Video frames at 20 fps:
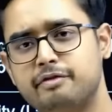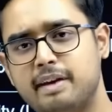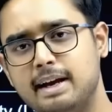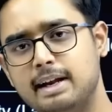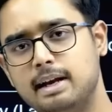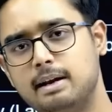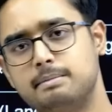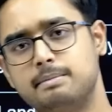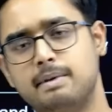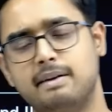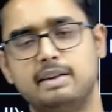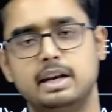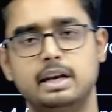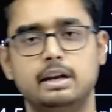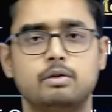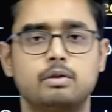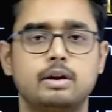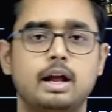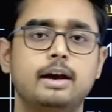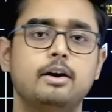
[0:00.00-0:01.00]
ఫైలం అవన్నీ
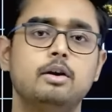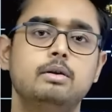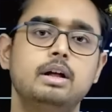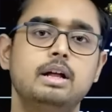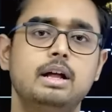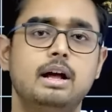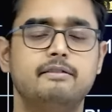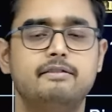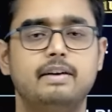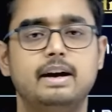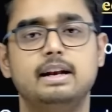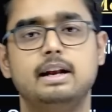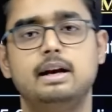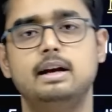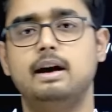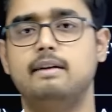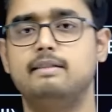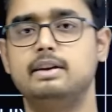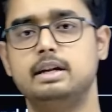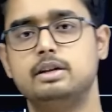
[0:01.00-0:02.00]
ఉన్నాయో ఫైల
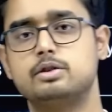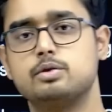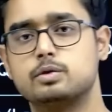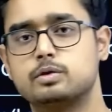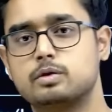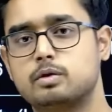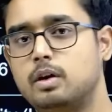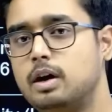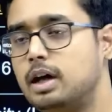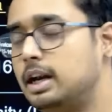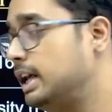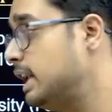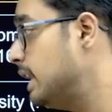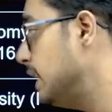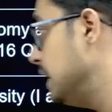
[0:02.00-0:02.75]
అవన్నీ చూసుకోవాలి